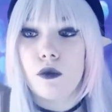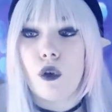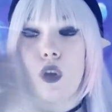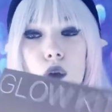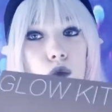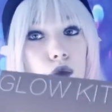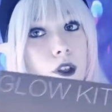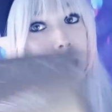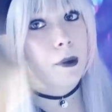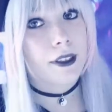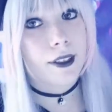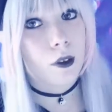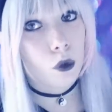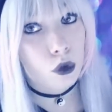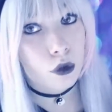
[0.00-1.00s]
Voilà, donc c'est pas
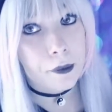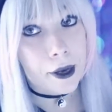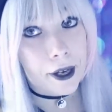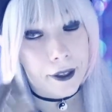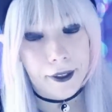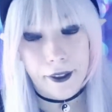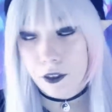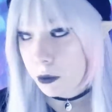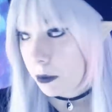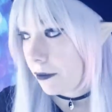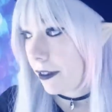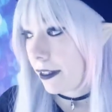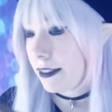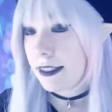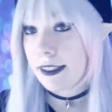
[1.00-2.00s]
des grosses marques, hein, je
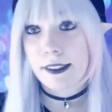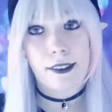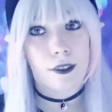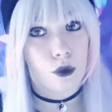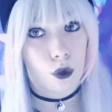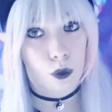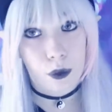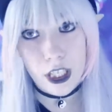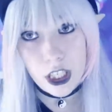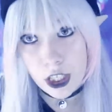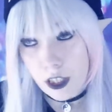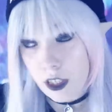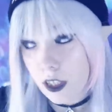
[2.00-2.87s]
préfère dire, c'est sur Wish.